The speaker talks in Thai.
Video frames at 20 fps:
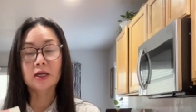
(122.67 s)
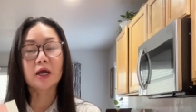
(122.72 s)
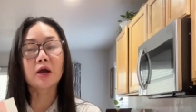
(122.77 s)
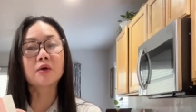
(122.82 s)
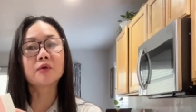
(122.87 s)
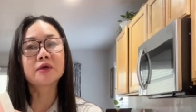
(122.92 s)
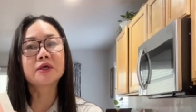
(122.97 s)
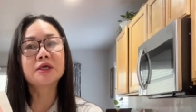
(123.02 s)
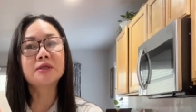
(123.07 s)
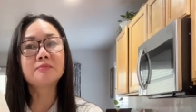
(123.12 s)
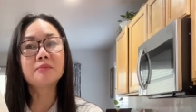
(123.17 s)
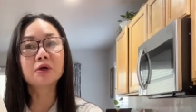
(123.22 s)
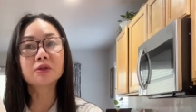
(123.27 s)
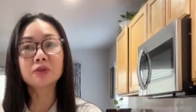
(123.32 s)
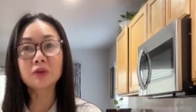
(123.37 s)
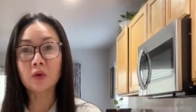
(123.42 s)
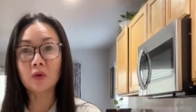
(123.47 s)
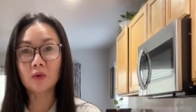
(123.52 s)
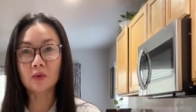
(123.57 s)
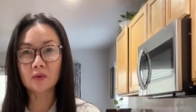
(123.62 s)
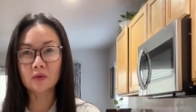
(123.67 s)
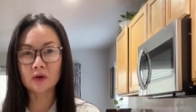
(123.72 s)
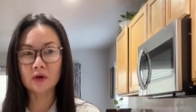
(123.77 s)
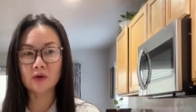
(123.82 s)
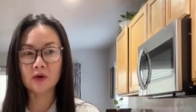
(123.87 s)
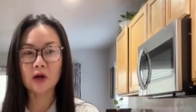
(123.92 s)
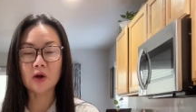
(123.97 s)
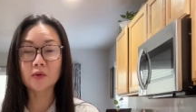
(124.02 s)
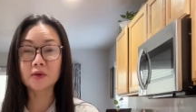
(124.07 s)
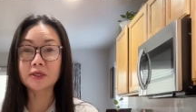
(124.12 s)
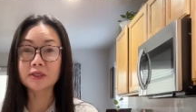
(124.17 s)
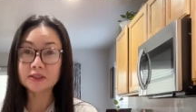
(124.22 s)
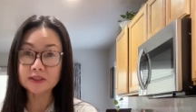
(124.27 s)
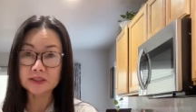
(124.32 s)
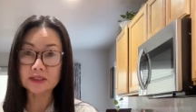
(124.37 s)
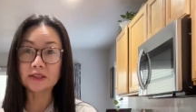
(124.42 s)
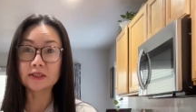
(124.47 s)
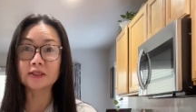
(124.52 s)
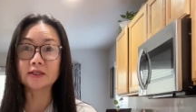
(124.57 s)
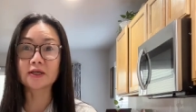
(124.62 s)
เขาคิดบ่ตรงหรอเขาคิด
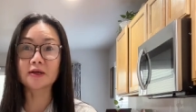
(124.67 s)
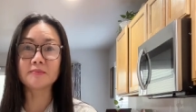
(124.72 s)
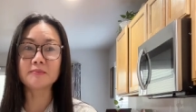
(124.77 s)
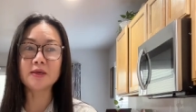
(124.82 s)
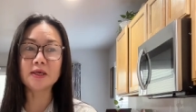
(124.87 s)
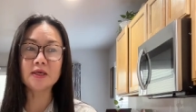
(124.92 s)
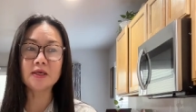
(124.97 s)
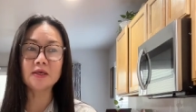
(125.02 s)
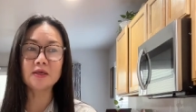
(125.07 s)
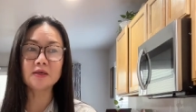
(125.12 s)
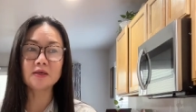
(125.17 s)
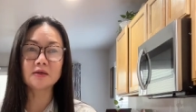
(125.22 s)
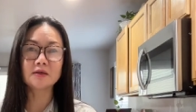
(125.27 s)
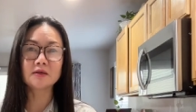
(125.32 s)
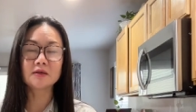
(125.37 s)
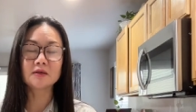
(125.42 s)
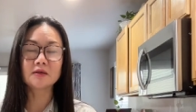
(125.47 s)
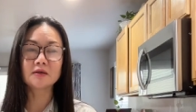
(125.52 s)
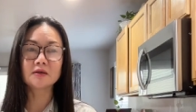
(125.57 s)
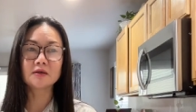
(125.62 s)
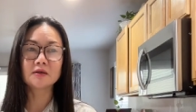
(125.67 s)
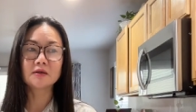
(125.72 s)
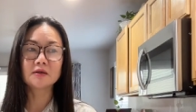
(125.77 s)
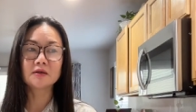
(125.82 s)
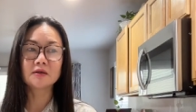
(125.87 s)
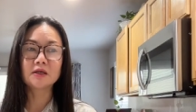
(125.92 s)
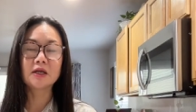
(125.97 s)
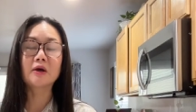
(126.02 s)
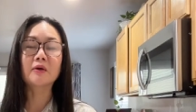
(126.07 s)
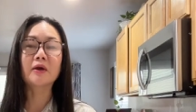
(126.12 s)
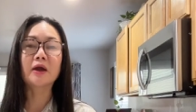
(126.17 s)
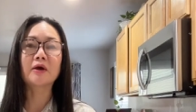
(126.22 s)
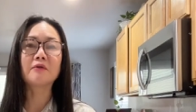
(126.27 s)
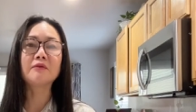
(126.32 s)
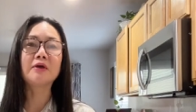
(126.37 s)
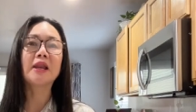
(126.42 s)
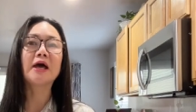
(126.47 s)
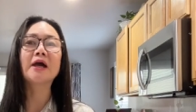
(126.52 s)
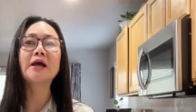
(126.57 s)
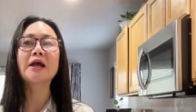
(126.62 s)
เกินกับมี่เรากะ
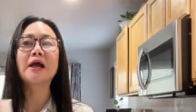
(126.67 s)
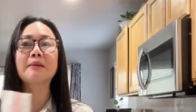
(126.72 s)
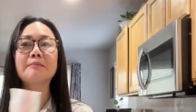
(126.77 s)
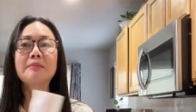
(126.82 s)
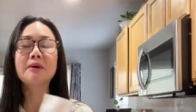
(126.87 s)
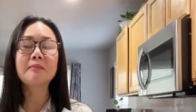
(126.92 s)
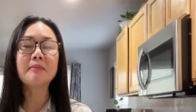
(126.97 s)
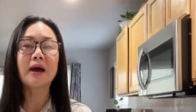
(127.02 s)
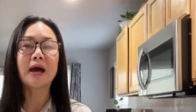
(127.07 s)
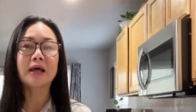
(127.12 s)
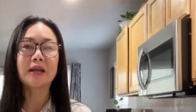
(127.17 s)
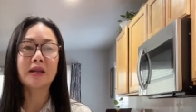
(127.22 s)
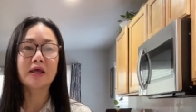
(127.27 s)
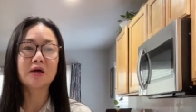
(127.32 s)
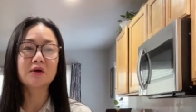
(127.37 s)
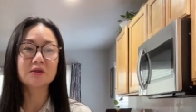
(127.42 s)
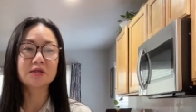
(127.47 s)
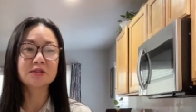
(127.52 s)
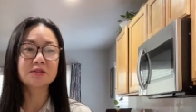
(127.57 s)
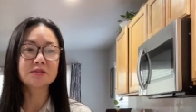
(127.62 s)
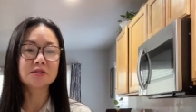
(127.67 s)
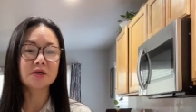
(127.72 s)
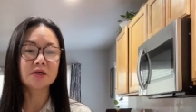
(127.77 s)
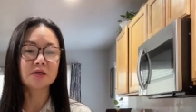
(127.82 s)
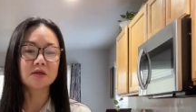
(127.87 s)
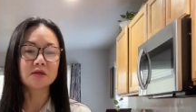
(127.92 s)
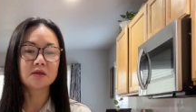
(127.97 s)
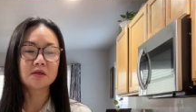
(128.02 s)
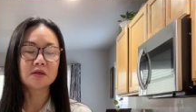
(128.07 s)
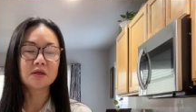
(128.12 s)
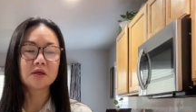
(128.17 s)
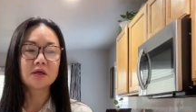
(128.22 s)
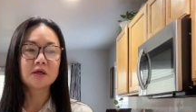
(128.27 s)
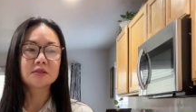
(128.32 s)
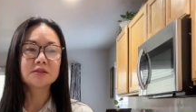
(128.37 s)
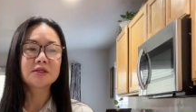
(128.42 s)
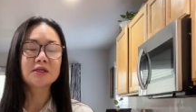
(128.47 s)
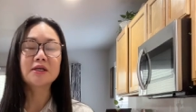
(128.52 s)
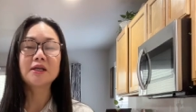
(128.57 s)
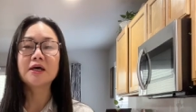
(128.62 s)
เวลากลับมาบ้านแล้วจังสิ
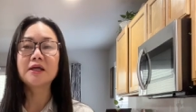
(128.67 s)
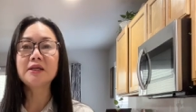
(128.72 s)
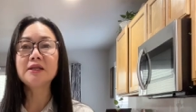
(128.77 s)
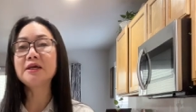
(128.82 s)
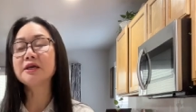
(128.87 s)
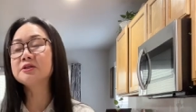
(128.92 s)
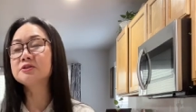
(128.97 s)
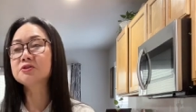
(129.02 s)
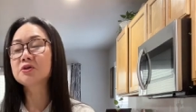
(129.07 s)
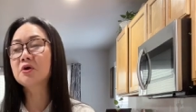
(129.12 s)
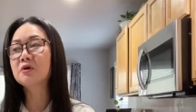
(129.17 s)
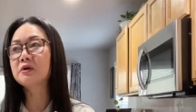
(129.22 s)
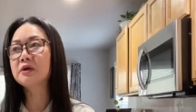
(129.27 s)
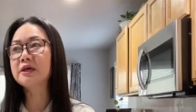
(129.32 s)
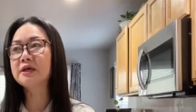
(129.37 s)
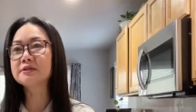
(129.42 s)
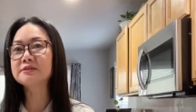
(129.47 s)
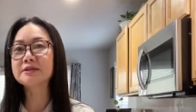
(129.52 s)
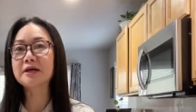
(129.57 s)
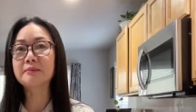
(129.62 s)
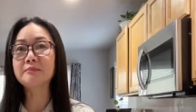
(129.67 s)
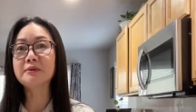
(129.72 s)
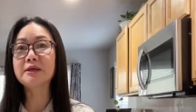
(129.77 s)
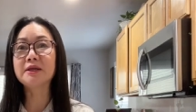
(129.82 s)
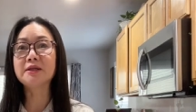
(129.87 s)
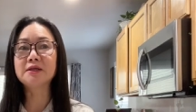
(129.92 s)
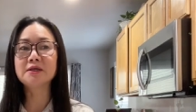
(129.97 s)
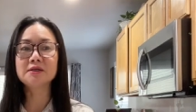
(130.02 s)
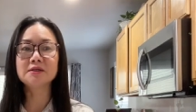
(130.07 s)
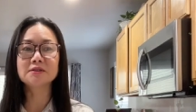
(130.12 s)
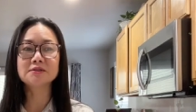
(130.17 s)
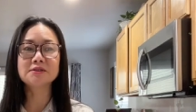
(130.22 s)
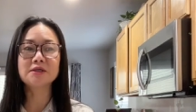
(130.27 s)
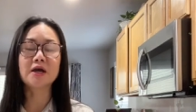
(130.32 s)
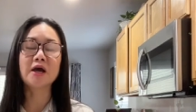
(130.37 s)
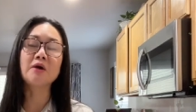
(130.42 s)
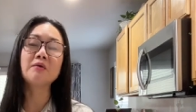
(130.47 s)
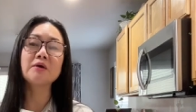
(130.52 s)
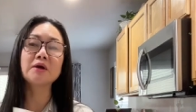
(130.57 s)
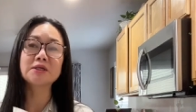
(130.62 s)
เธอละเหรียญสองเหรียญสามเหรียญนี่เองังสิ
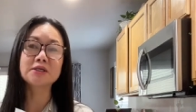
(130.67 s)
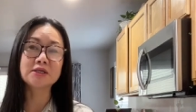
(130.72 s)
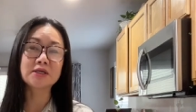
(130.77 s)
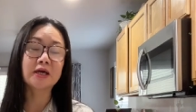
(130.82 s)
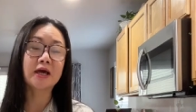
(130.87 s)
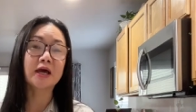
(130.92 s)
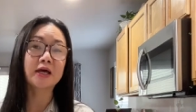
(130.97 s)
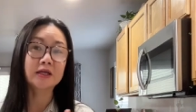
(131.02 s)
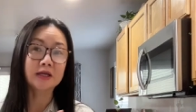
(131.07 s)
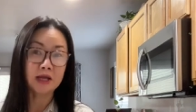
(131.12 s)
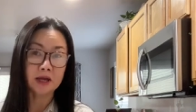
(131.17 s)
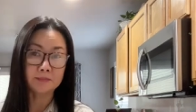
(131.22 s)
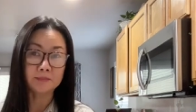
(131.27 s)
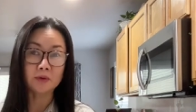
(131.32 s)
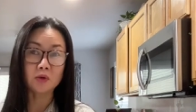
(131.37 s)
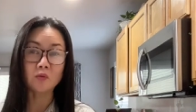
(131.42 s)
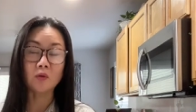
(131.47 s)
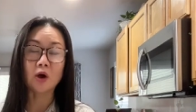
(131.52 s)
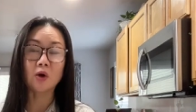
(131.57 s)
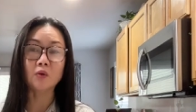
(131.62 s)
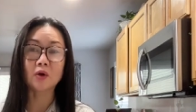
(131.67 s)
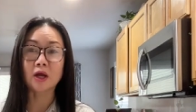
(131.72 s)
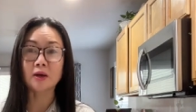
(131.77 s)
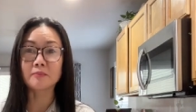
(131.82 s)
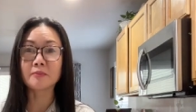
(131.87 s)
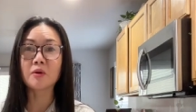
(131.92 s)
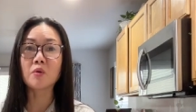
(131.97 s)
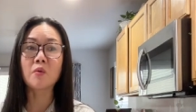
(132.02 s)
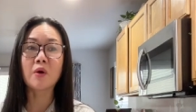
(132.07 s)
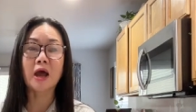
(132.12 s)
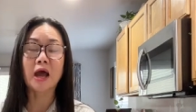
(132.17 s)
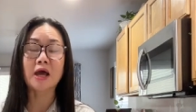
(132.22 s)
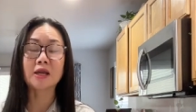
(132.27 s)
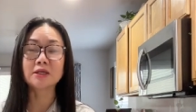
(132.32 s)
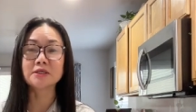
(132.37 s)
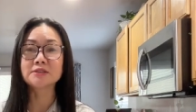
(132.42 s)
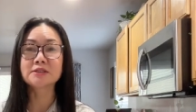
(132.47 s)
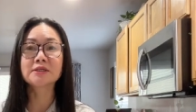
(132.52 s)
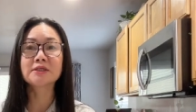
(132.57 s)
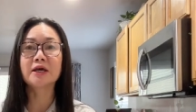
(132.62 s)
เฮากับขี้คานกลับไปเว้ากลับไปว่า ห
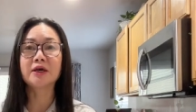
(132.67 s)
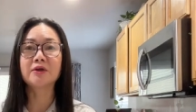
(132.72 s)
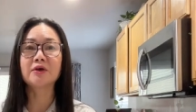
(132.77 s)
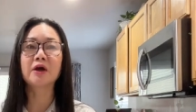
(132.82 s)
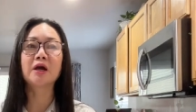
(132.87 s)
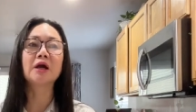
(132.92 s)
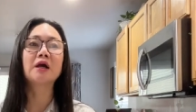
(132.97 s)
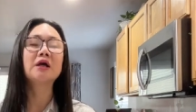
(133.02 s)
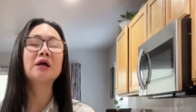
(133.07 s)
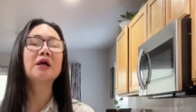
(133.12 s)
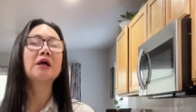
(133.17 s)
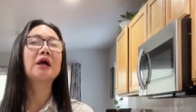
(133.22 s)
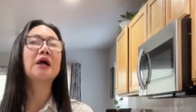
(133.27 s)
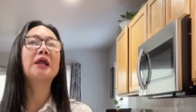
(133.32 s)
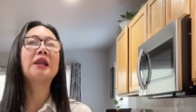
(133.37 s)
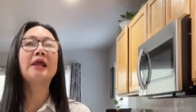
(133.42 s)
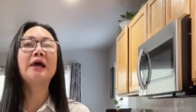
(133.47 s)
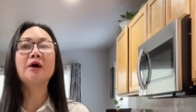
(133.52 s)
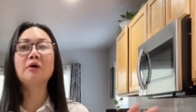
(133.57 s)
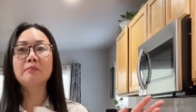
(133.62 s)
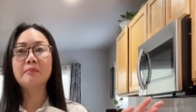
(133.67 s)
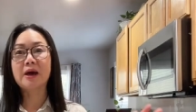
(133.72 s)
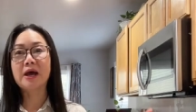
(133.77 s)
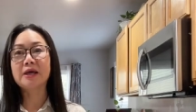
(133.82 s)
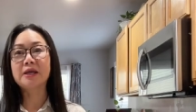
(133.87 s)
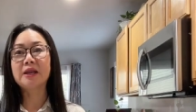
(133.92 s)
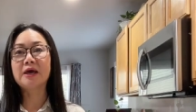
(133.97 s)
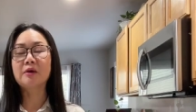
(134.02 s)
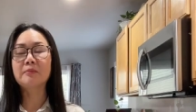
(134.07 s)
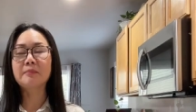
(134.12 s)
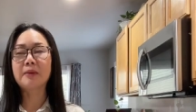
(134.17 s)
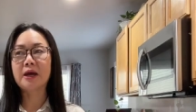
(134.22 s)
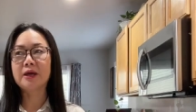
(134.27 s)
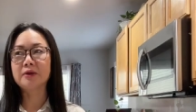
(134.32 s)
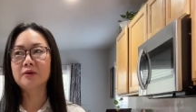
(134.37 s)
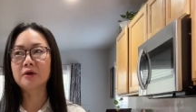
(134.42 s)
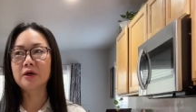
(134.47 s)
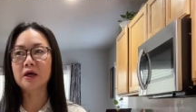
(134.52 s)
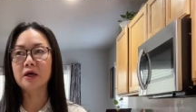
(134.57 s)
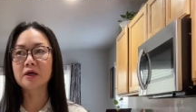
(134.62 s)
รือจังใดเนาะก็แล้วไปแล้วไป
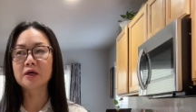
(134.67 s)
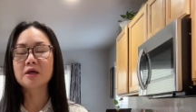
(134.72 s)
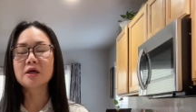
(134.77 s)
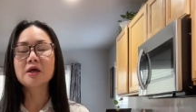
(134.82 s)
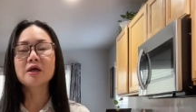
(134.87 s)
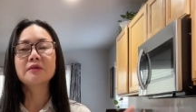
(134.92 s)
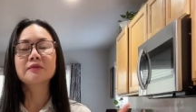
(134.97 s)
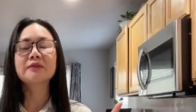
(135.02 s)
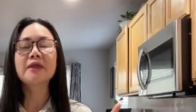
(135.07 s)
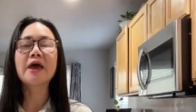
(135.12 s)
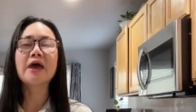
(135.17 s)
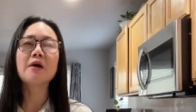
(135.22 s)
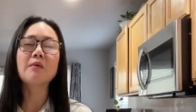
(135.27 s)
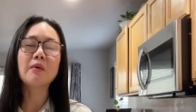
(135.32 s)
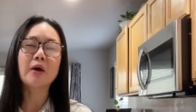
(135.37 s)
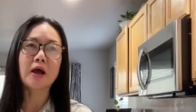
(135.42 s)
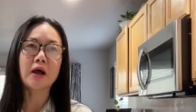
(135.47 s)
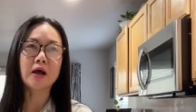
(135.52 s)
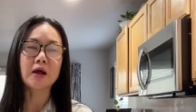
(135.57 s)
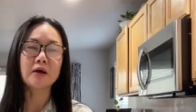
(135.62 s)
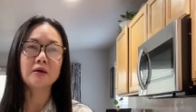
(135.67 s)
เนาะค่ะ แต่ว่า